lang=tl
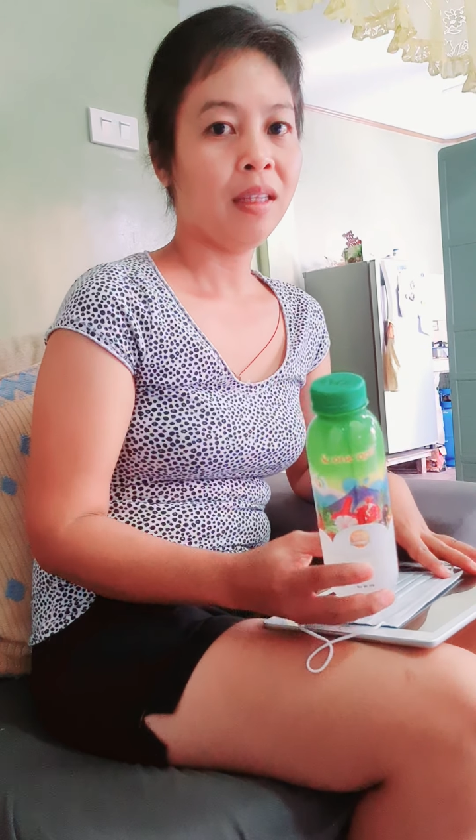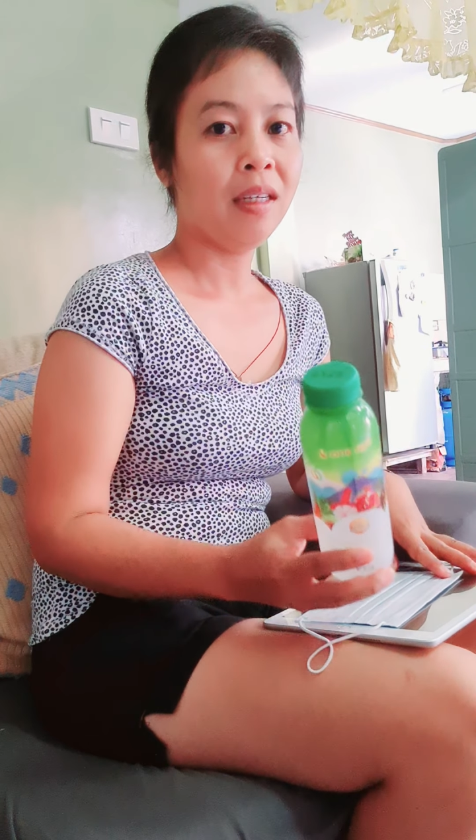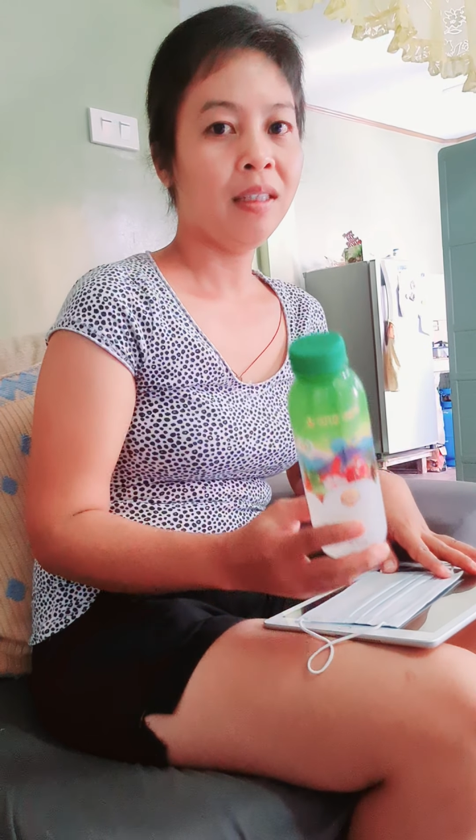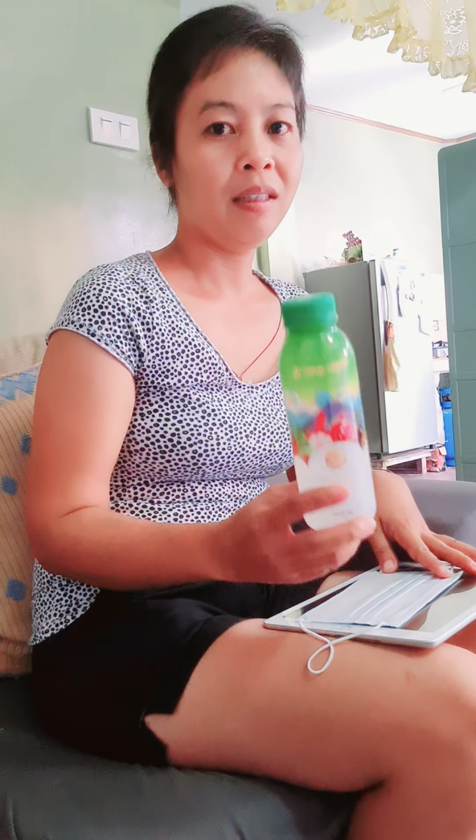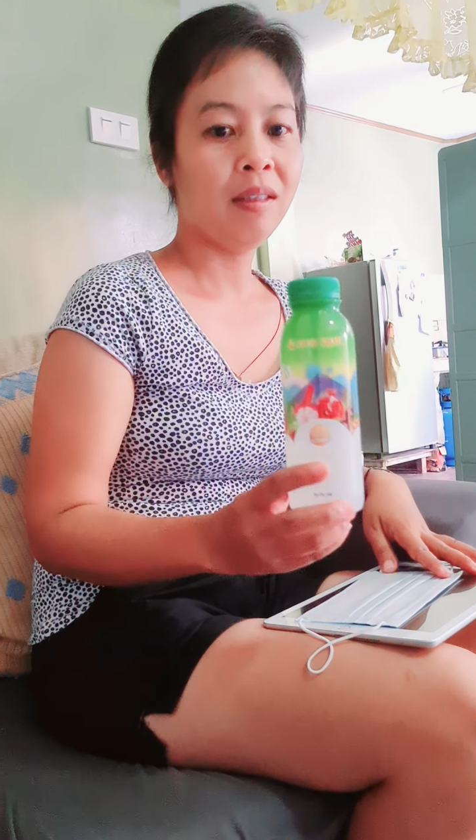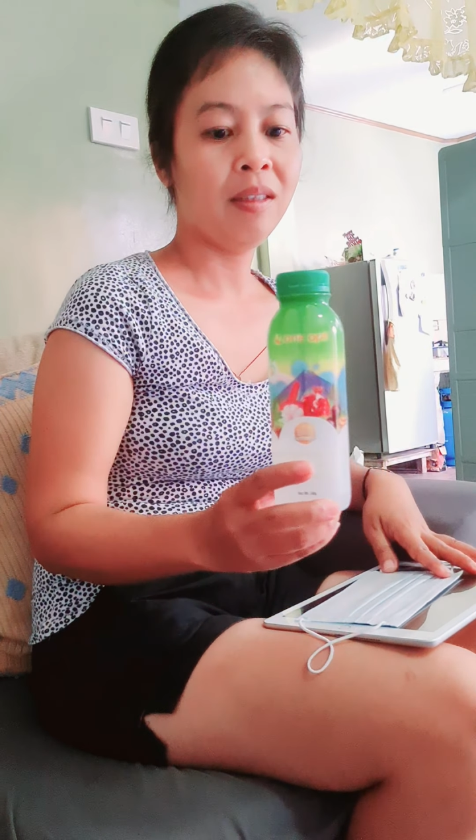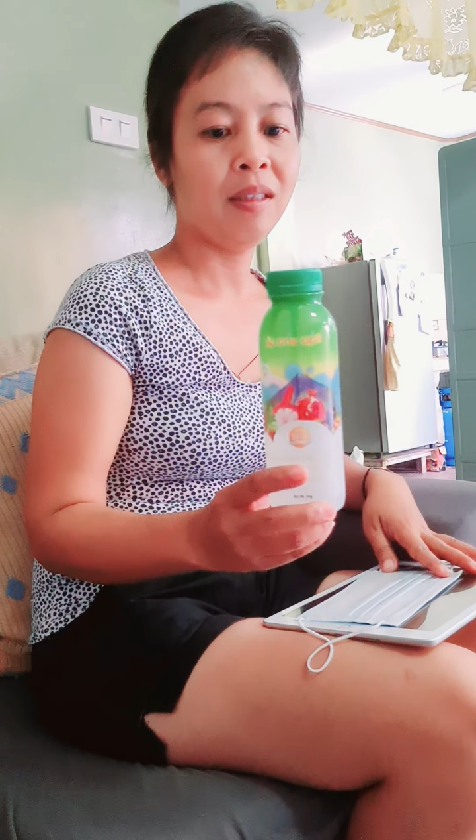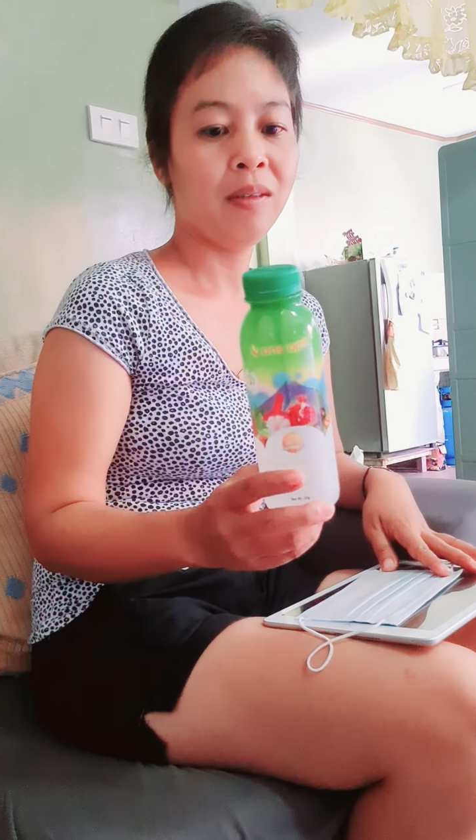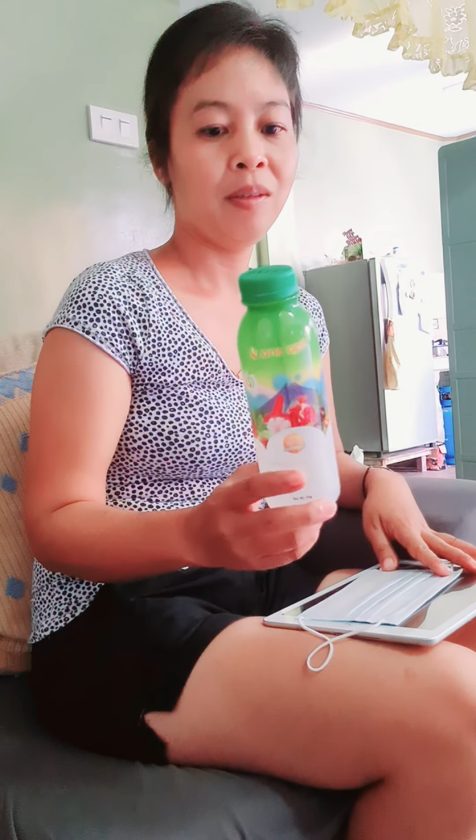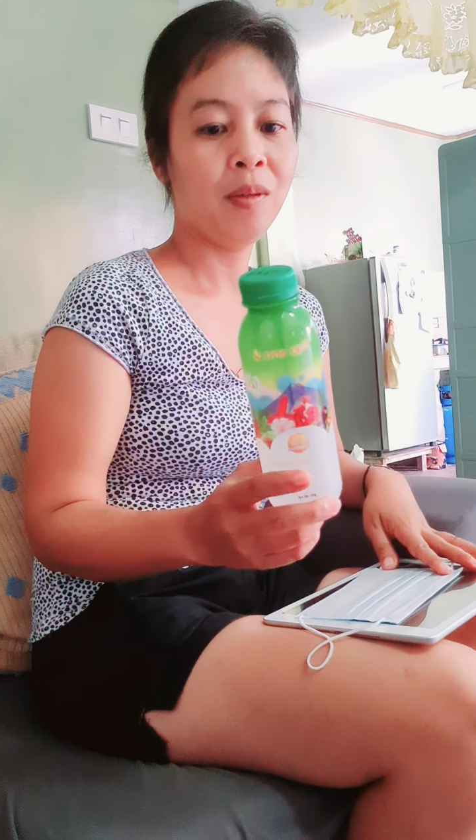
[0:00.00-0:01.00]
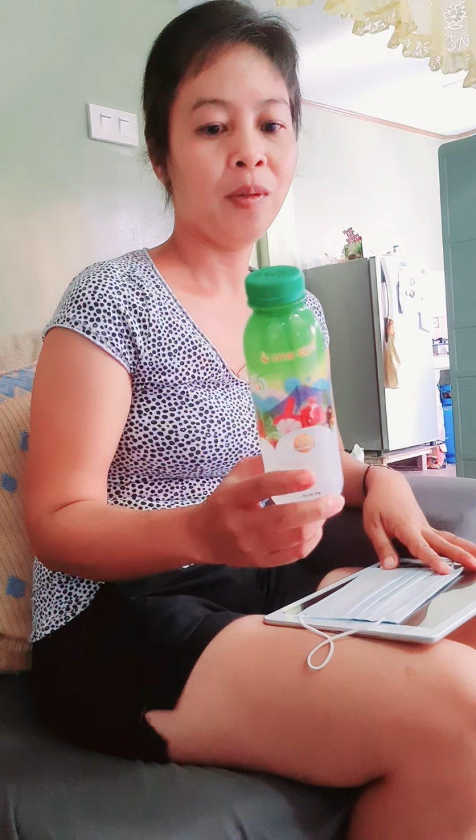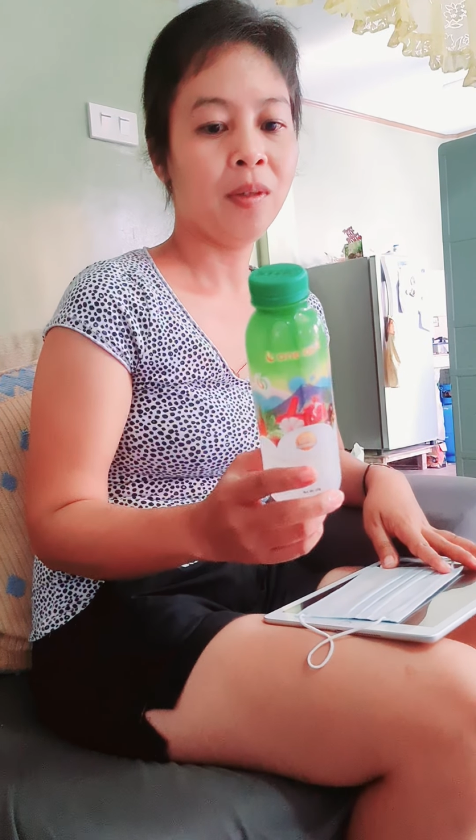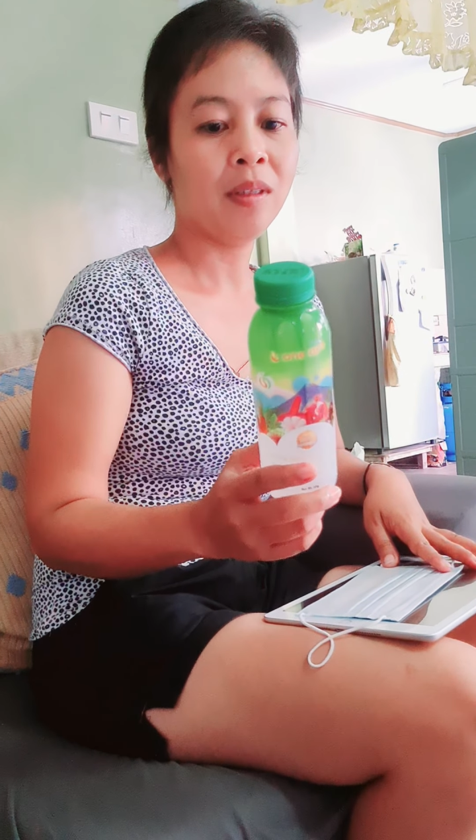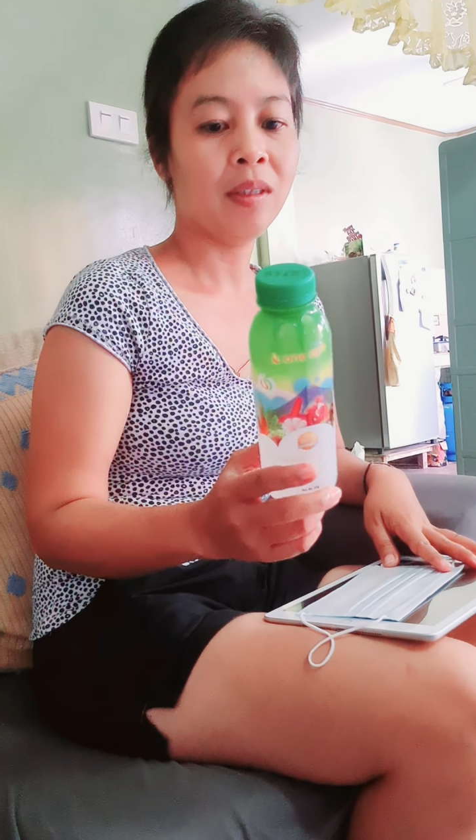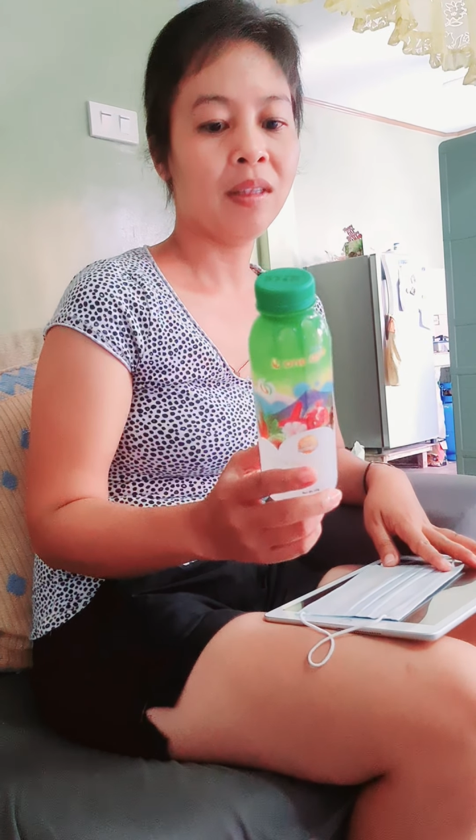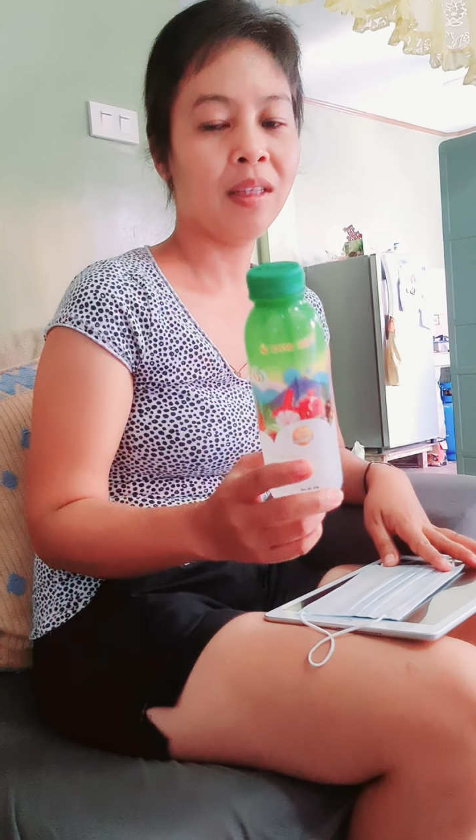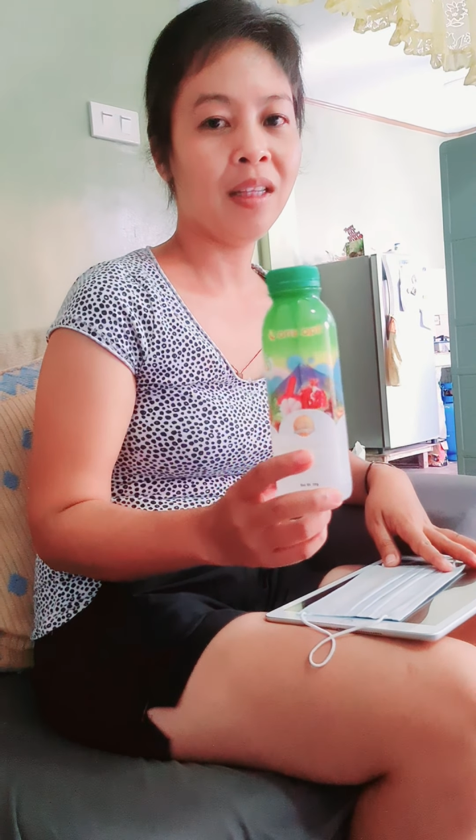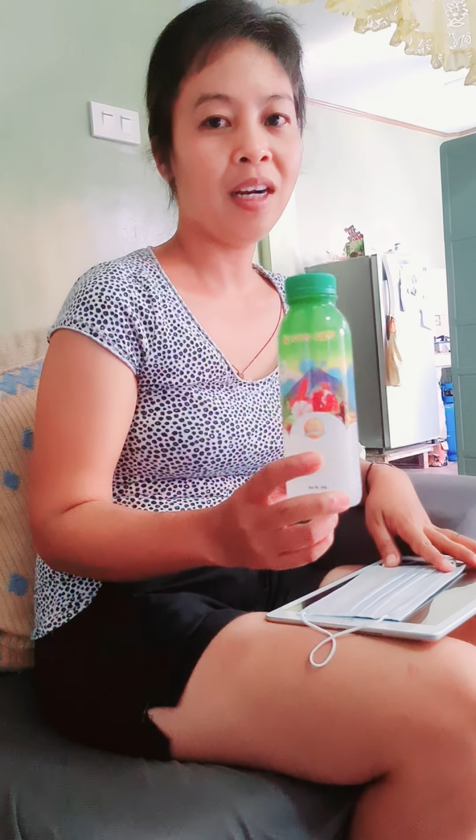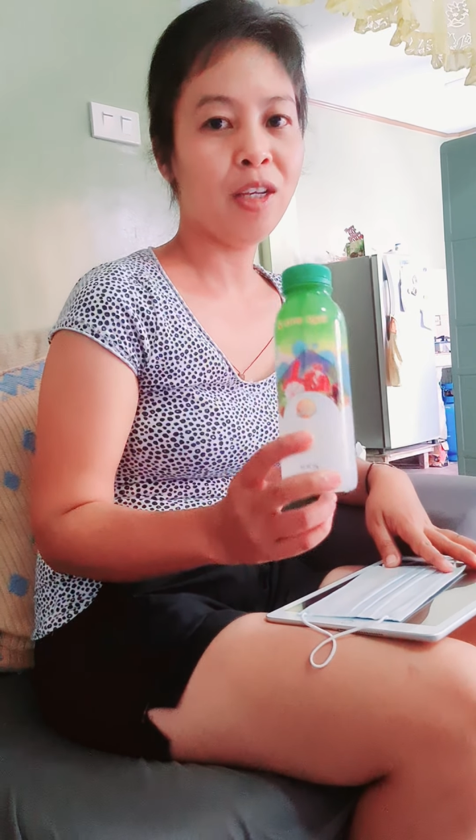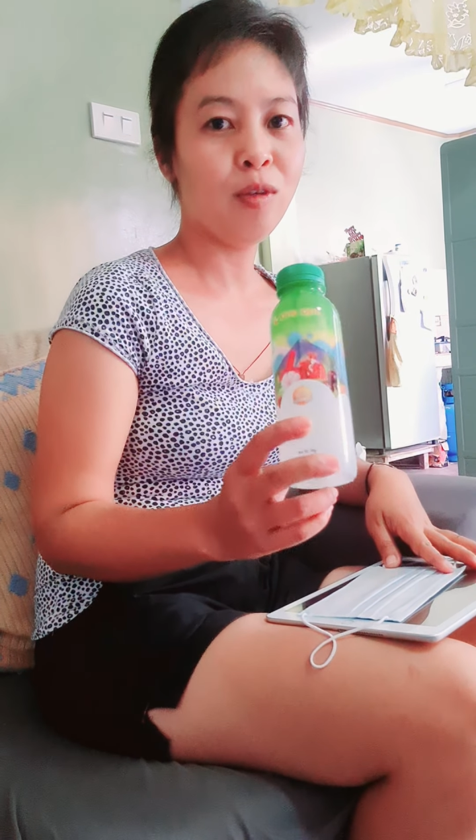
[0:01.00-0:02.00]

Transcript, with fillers: uh, try